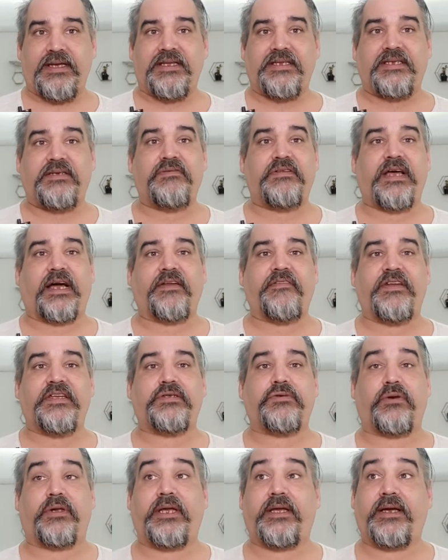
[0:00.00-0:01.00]
Si vous arrivez
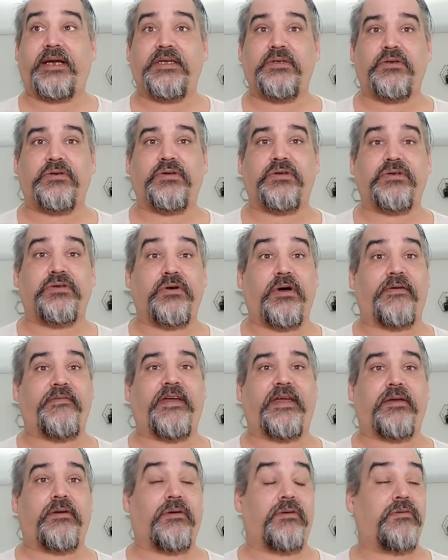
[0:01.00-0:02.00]
sur les réseaux sociaux
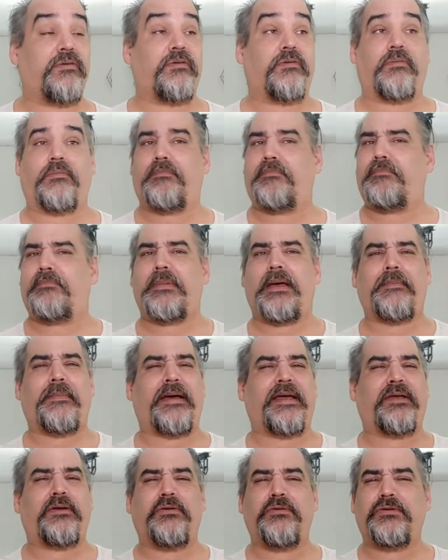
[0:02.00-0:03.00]
avec euh, même
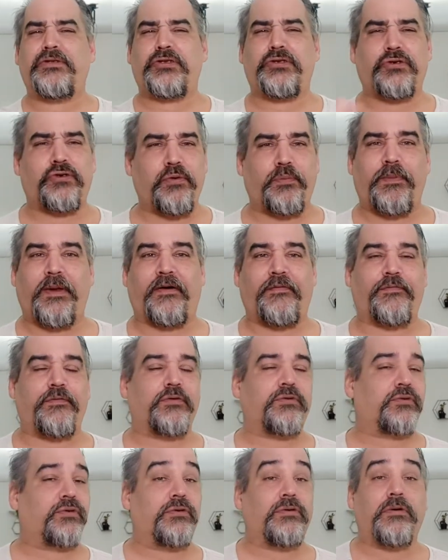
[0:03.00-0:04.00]
avec une super
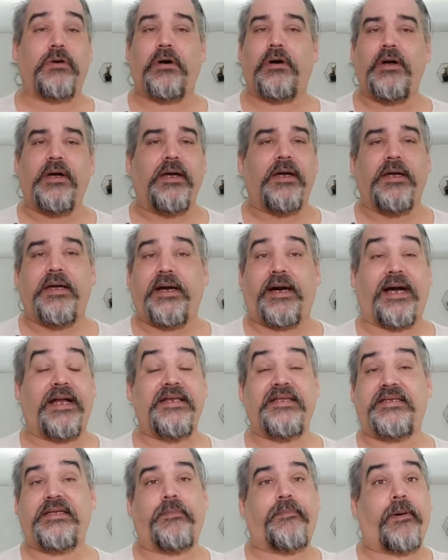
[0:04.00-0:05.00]
photo euh,
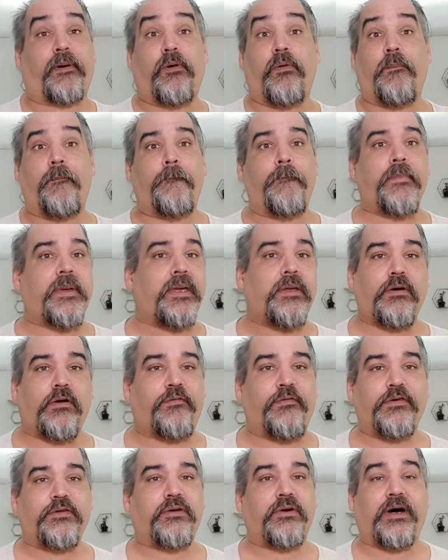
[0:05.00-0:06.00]
réalisée par le
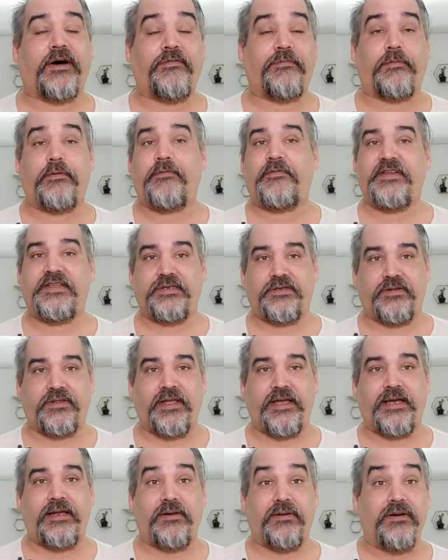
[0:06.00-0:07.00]
meilleur photographe
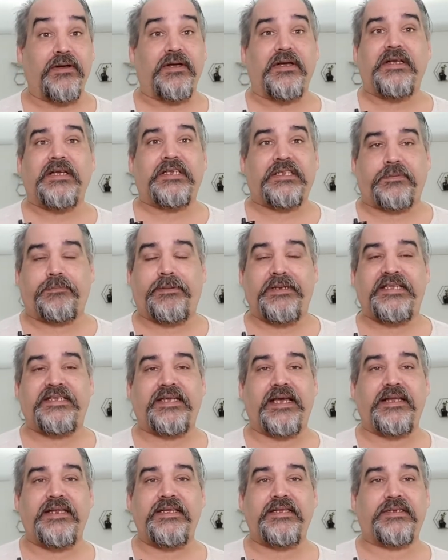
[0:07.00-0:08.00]
professionnel,
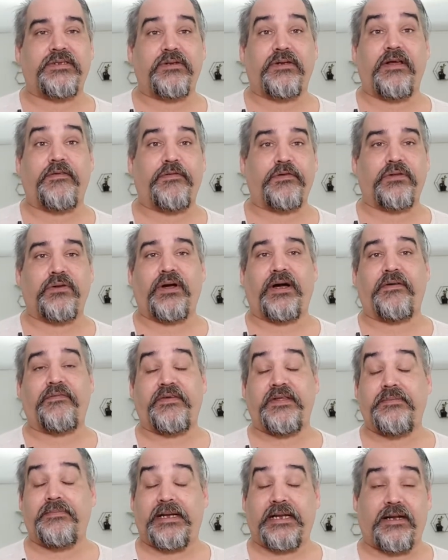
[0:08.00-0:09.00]
spécialiste de la
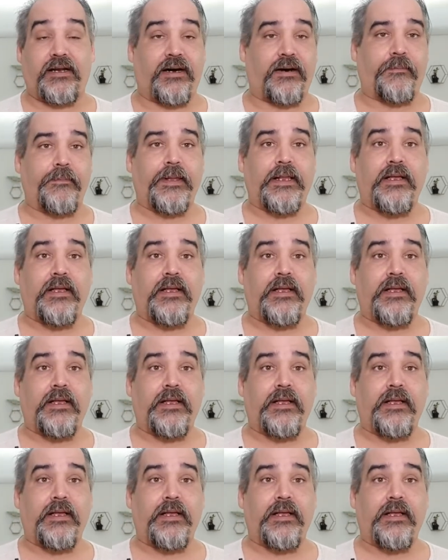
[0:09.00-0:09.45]
photographie de matelas,